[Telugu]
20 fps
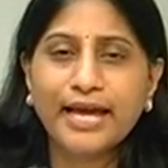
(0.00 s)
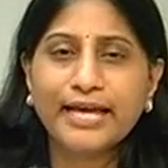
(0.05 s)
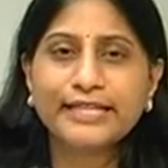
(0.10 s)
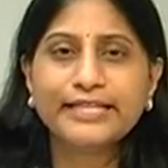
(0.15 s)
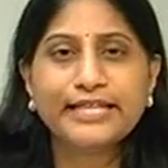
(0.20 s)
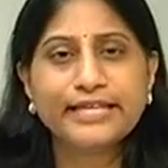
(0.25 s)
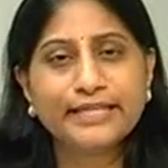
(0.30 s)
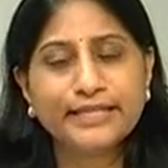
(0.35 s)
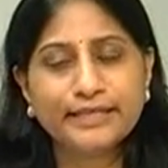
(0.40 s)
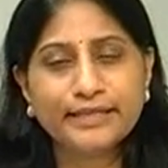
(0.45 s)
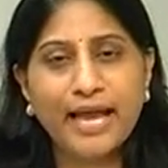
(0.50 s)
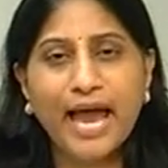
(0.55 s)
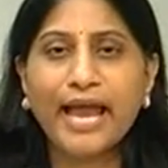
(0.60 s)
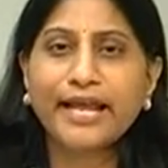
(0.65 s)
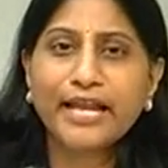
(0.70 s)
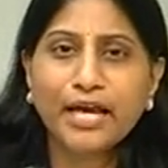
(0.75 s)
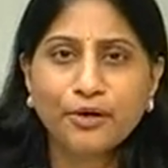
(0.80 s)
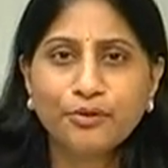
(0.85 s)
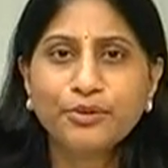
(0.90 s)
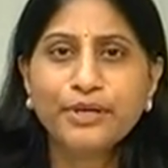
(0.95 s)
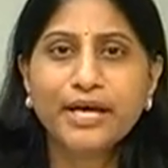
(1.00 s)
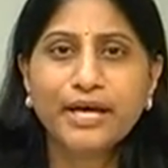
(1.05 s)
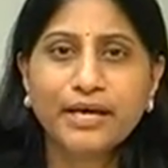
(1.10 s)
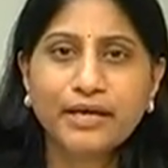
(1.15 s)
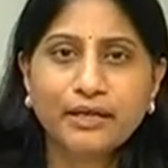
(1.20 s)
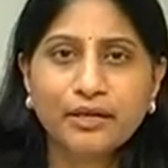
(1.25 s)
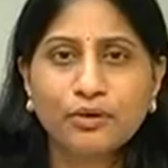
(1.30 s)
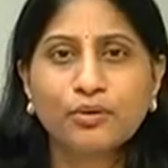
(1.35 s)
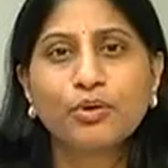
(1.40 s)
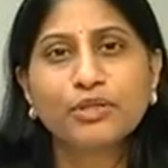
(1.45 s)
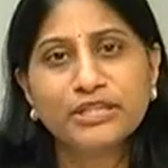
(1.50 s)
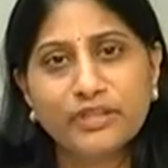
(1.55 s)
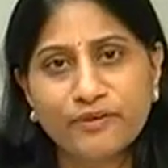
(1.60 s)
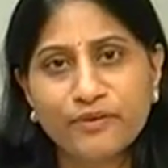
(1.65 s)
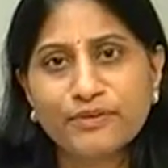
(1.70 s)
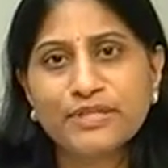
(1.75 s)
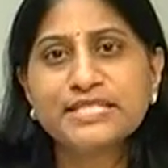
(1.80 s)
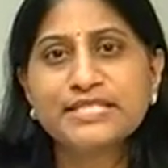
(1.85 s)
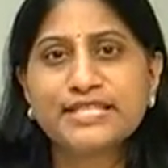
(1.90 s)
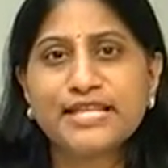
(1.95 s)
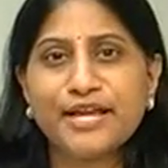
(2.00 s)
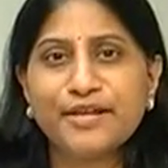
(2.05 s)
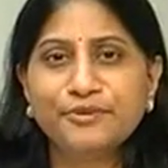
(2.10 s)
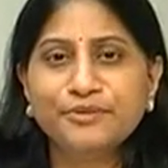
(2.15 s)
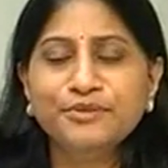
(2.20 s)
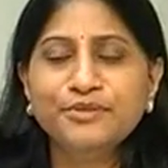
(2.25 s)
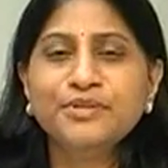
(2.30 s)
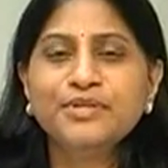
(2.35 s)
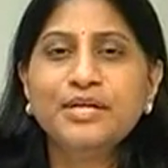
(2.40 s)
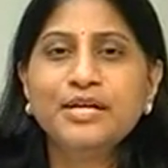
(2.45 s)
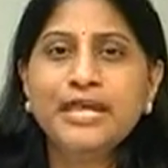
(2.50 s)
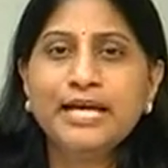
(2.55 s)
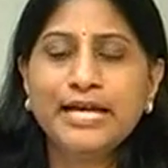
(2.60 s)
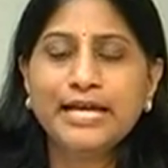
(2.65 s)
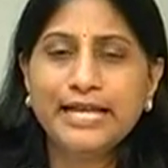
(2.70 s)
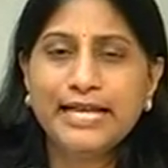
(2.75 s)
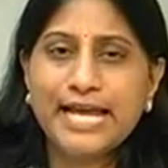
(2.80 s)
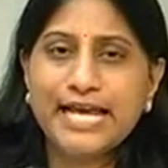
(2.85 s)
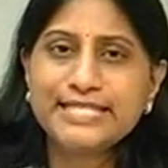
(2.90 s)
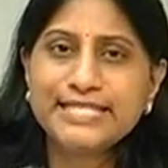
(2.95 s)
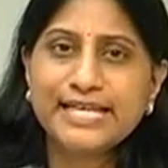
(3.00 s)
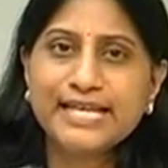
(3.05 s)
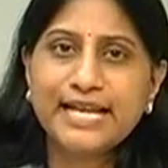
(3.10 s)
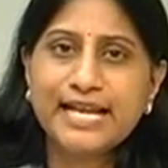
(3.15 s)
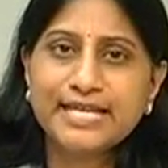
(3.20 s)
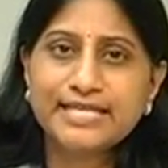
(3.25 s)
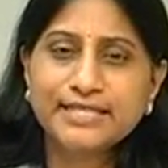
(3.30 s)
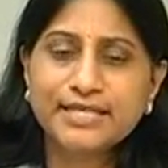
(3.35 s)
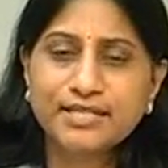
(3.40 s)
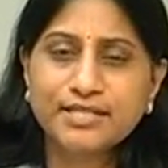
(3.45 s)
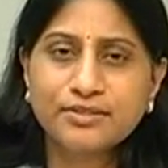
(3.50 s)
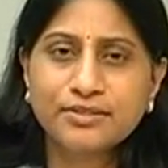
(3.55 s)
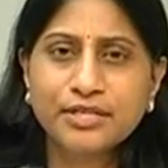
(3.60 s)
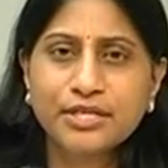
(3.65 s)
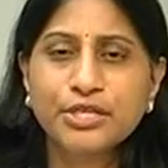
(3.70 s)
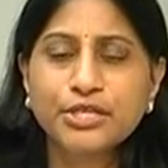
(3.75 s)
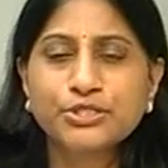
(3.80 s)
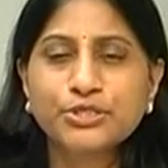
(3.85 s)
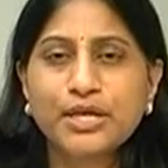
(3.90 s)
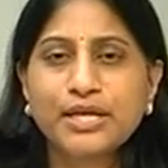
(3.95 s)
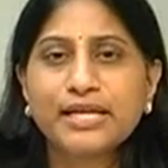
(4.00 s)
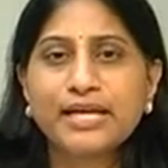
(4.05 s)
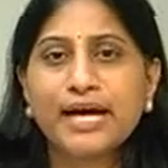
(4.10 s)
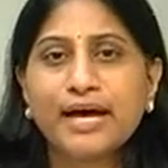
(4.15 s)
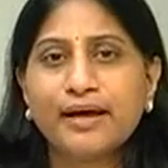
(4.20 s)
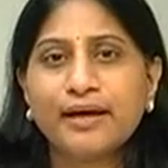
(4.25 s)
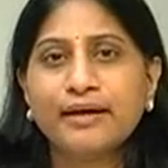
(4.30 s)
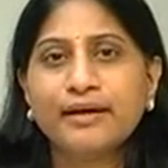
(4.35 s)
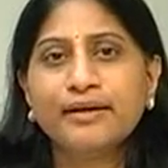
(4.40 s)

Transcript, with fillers: ఇది అయినా కూడా కొంత వివరిస్తాను లేసిక్ లేజర్ యూజువల్గా